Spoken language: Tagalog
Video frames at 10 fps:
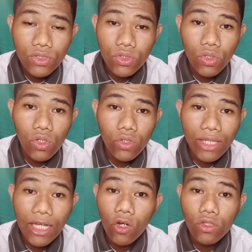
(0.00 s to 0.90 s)

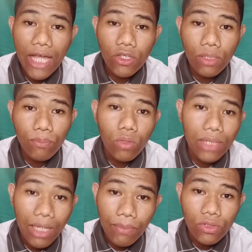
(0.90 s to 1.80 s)
So, nagkaroon tayo ng
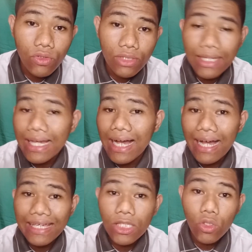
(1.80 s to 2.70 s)
problema doon.
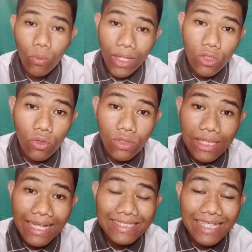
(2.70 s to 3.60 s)
Kaya, ikinukwento ko
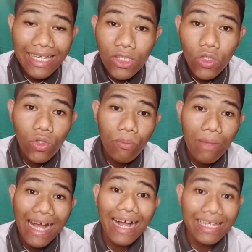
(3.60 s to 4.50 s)
na lang sa inyo,
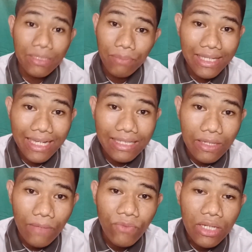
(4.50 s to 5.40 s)
mga kaibigan.